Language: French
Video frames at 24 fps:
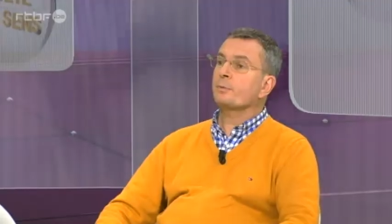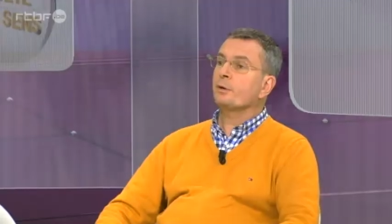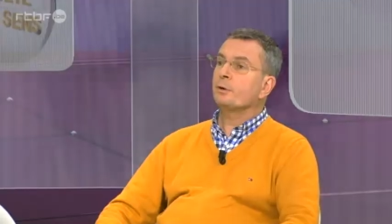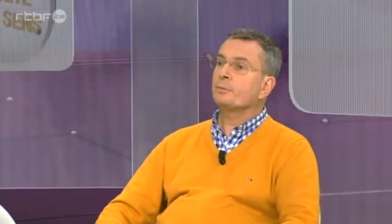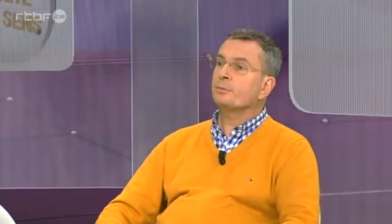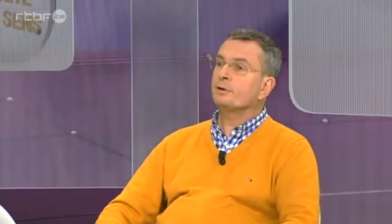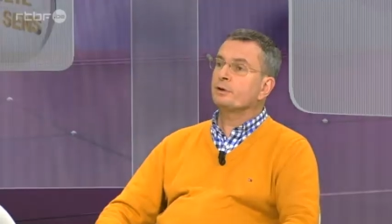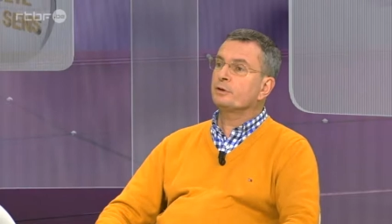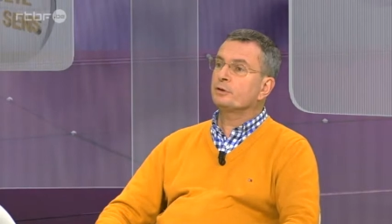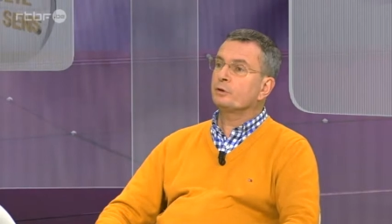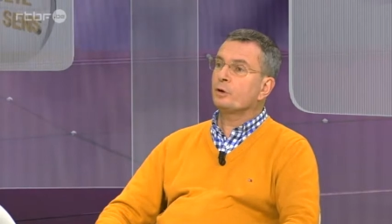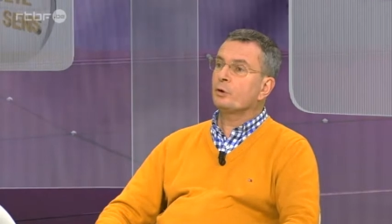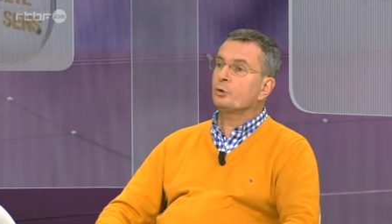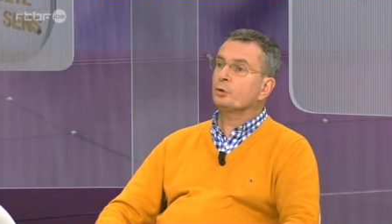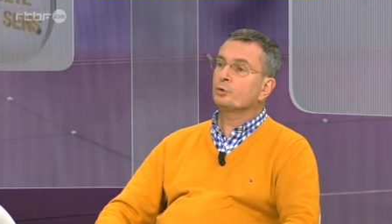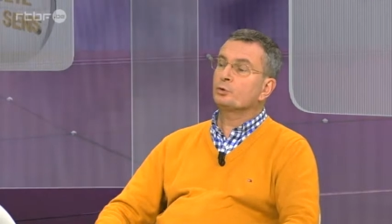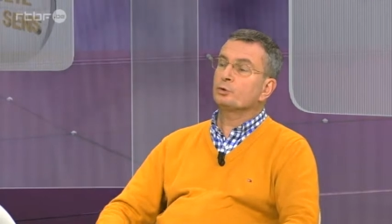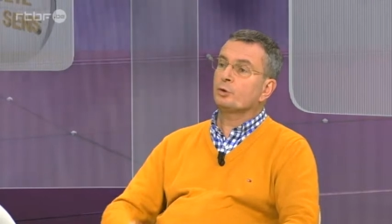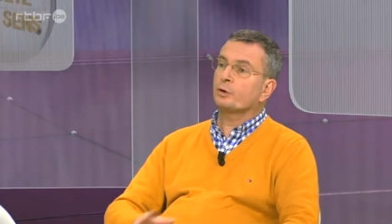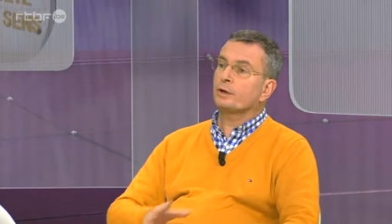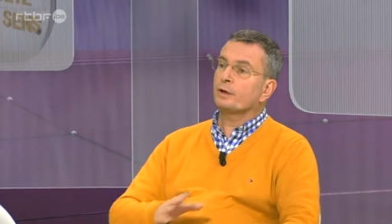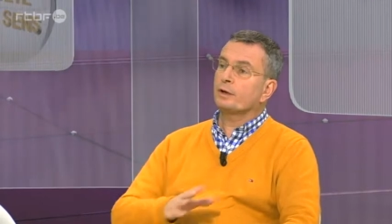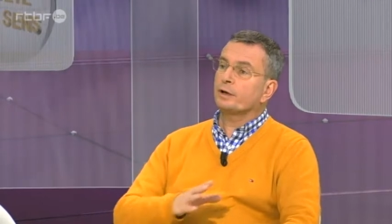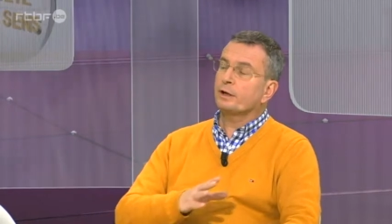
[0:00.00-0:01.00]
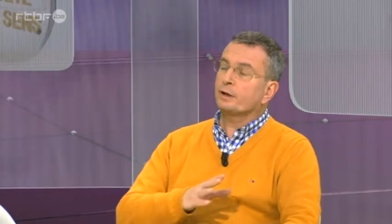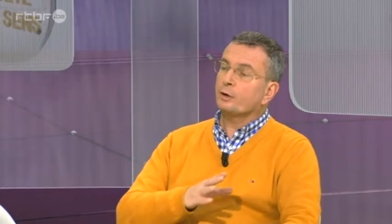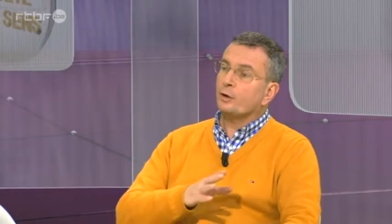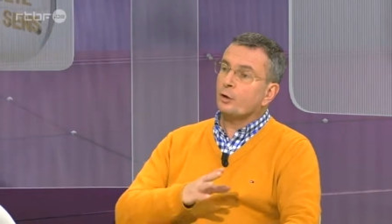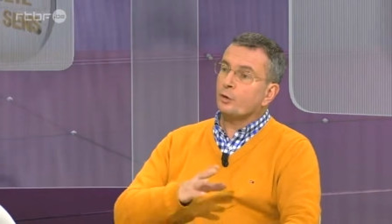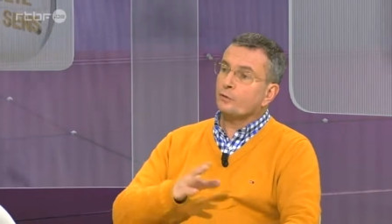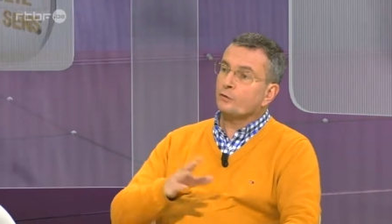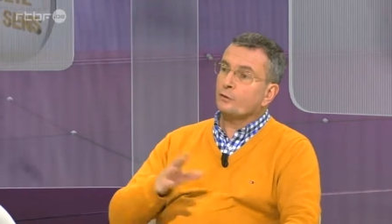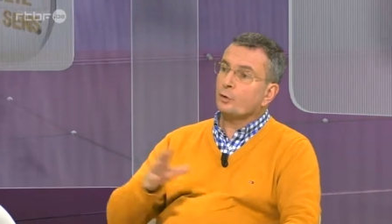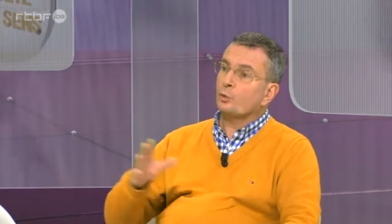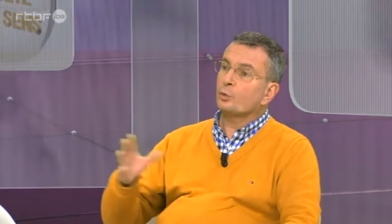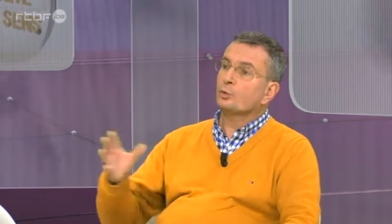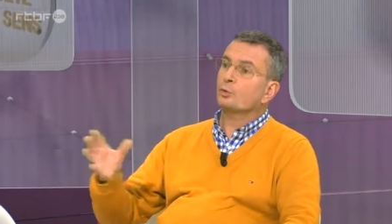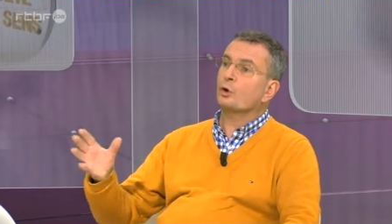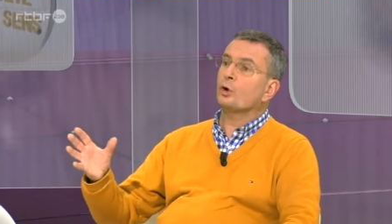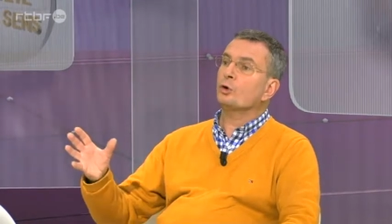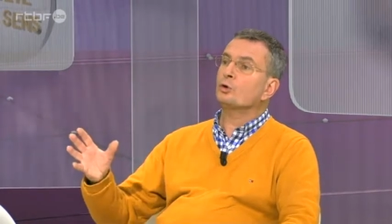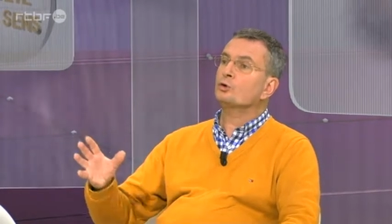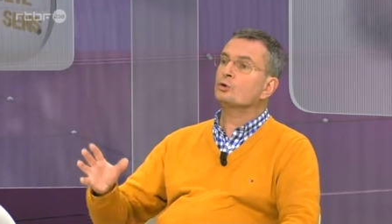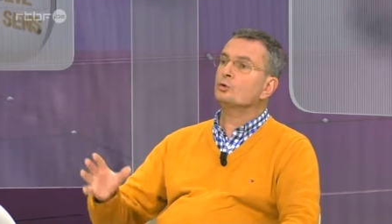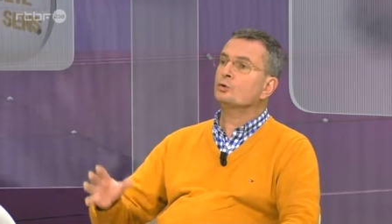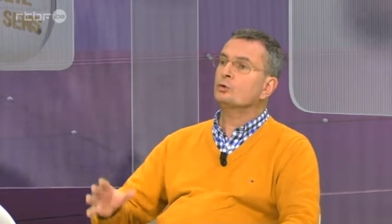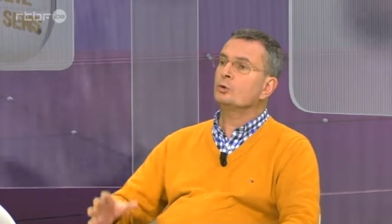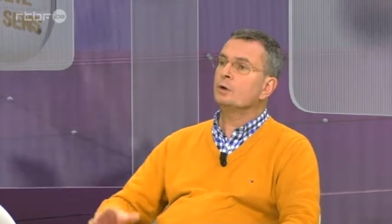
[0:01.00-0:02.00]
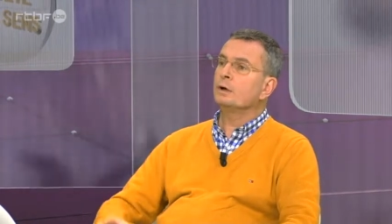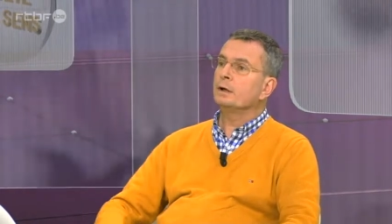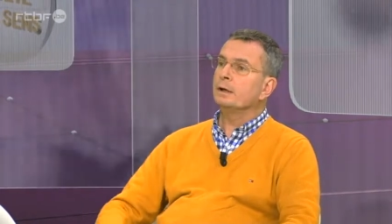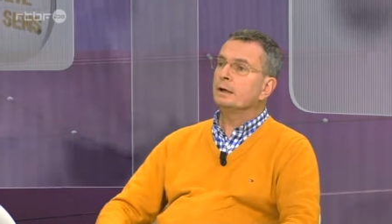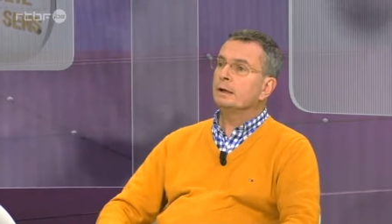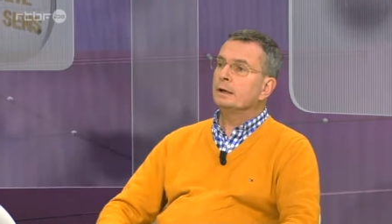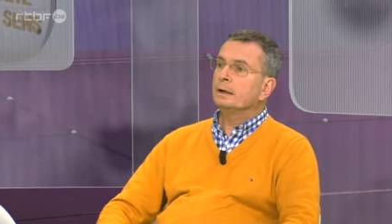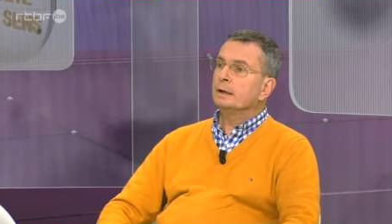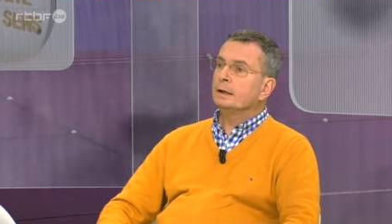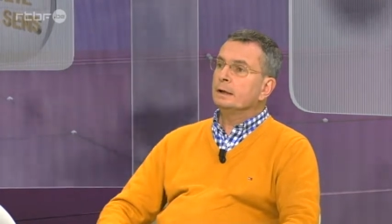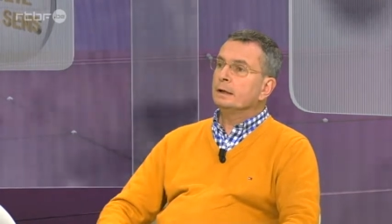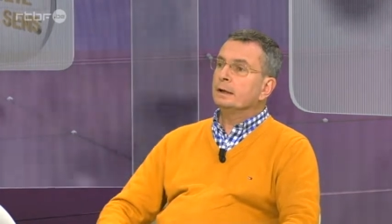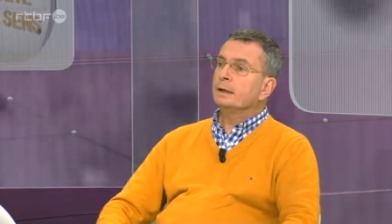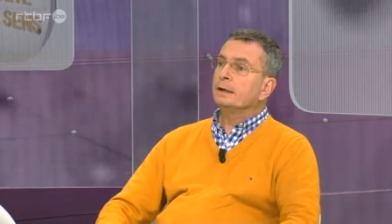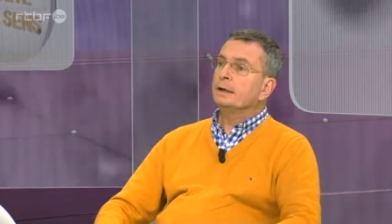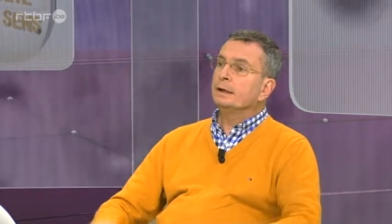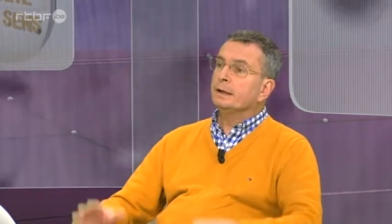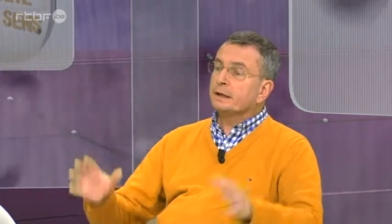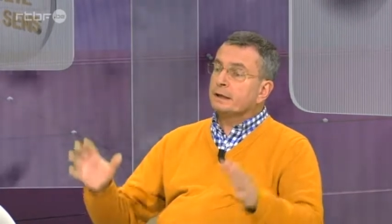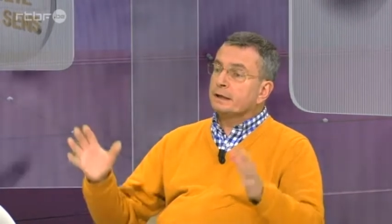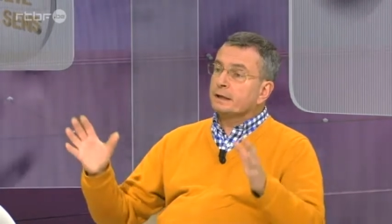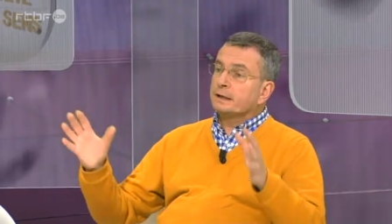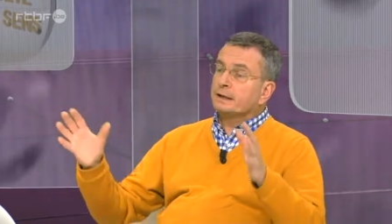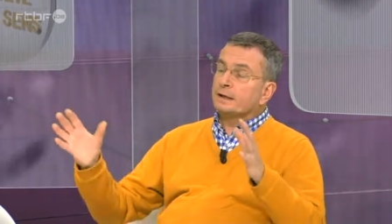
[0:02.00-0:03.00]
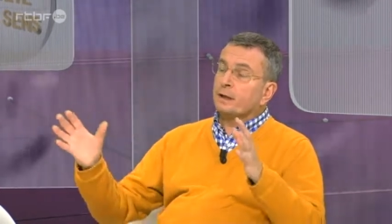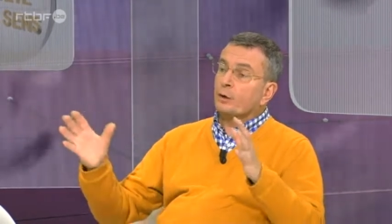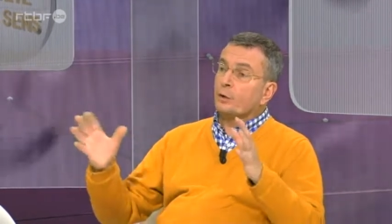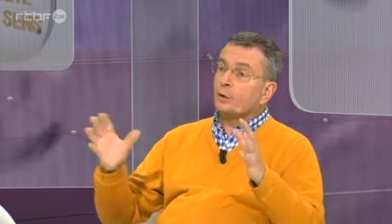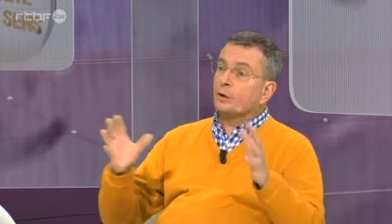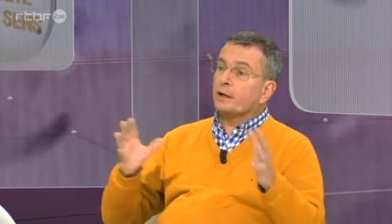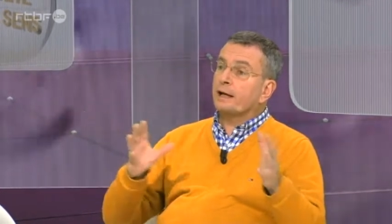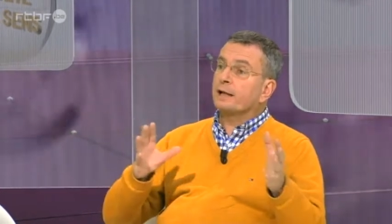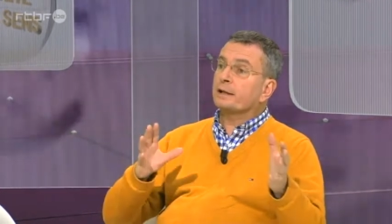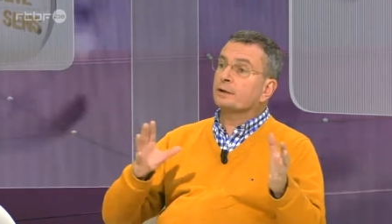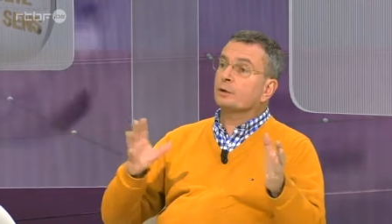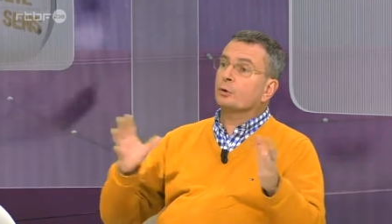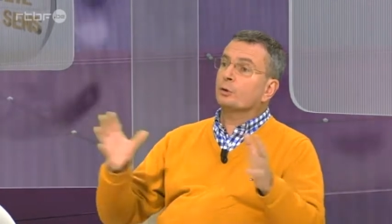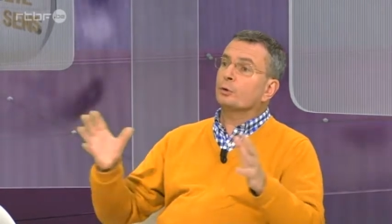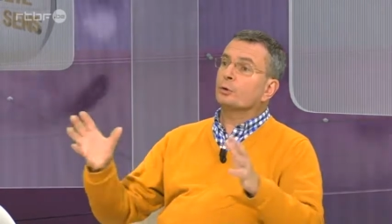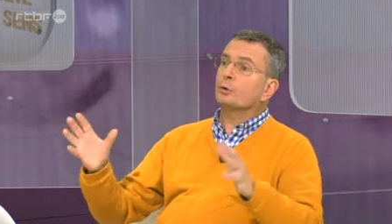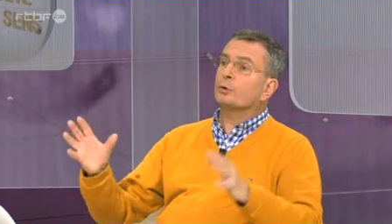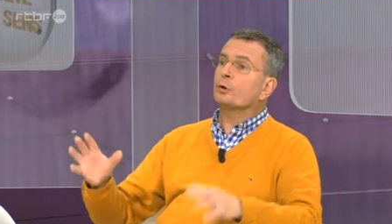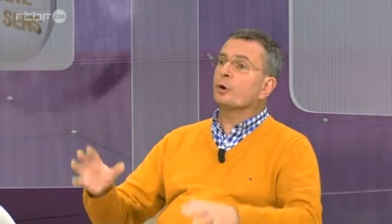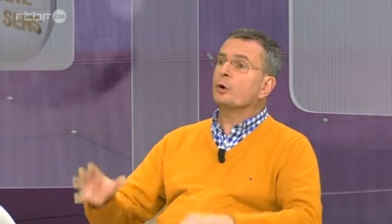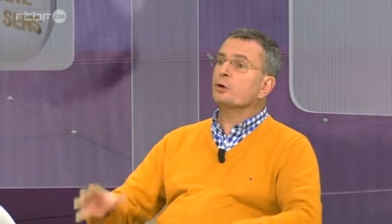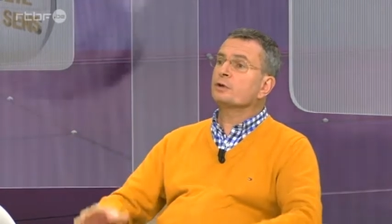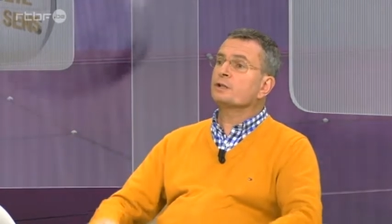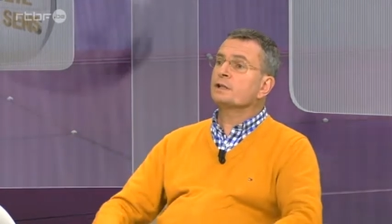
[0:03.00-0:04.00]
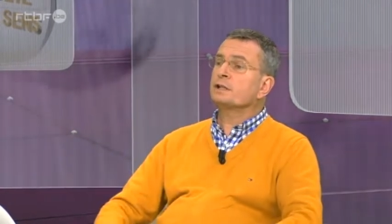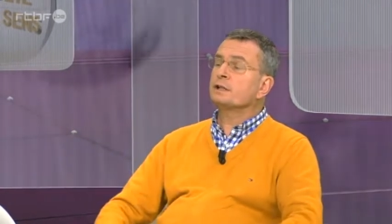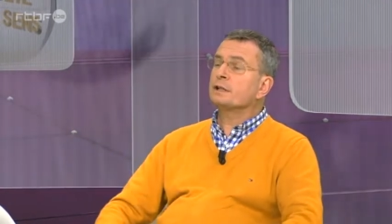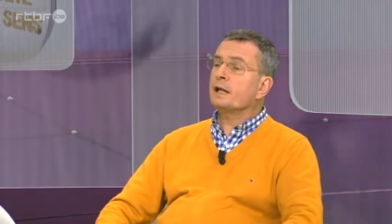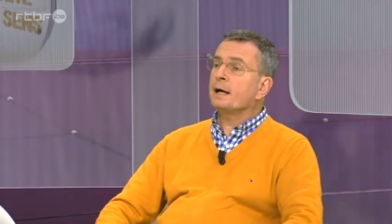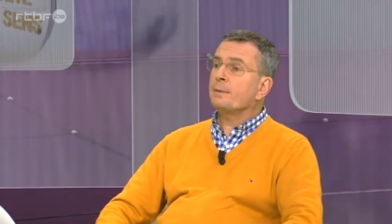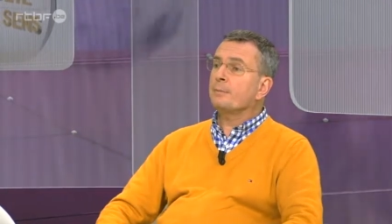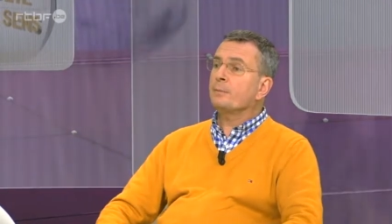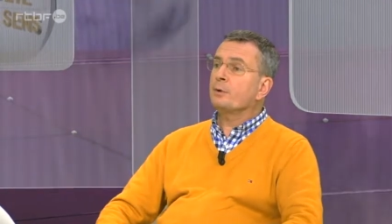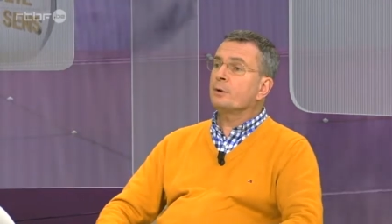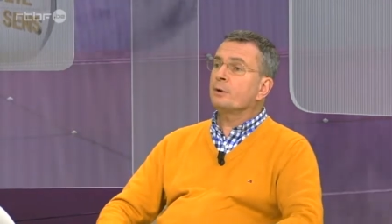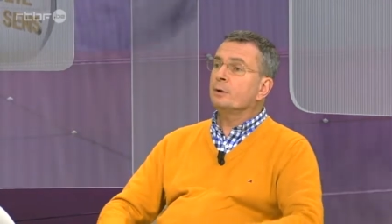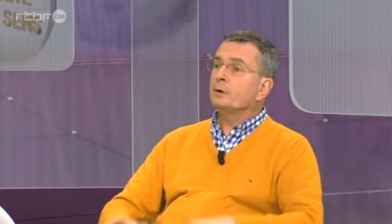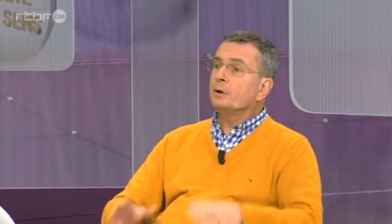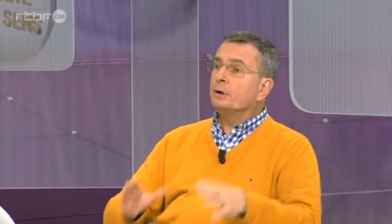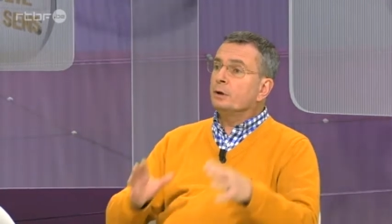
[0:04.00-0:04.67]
un premier temps, durait environ 30 jours et qui était en quatre grandes étapes.